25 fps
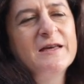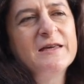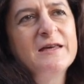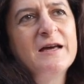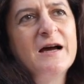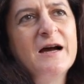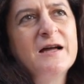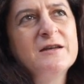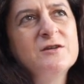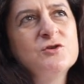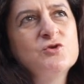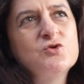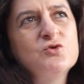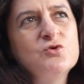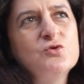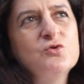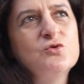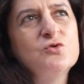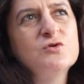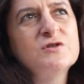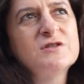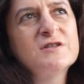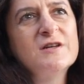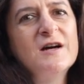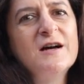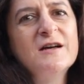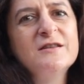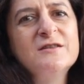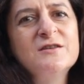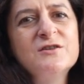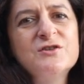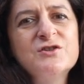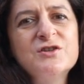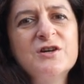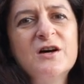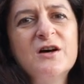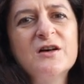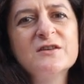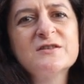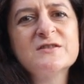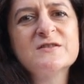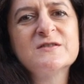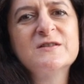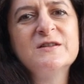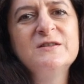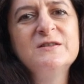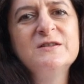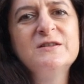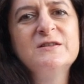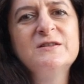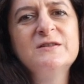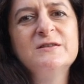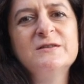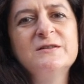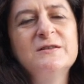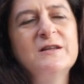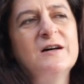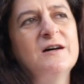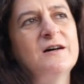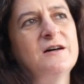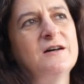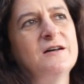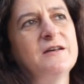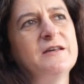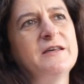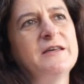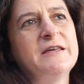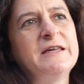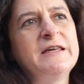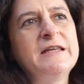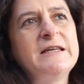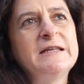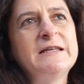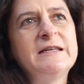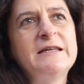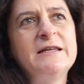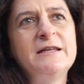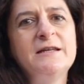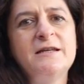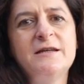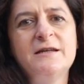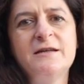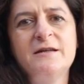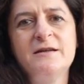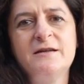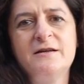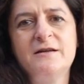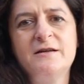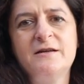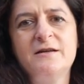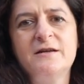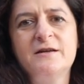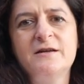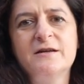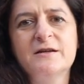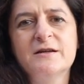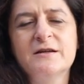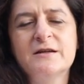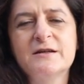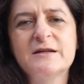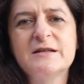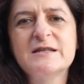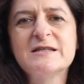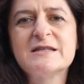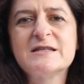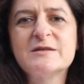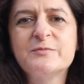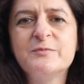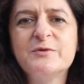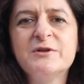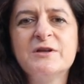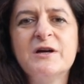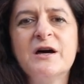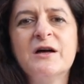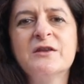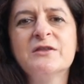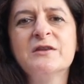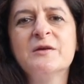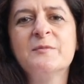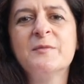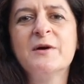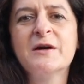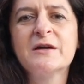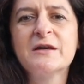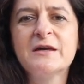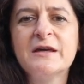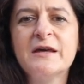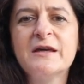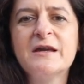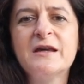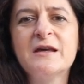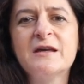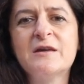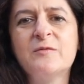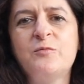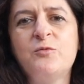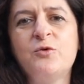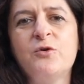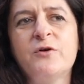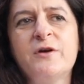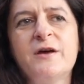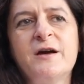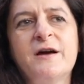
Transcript: Yani çünkü sadece hastalıkla ilgili kısmını anlamak gerekmiyor.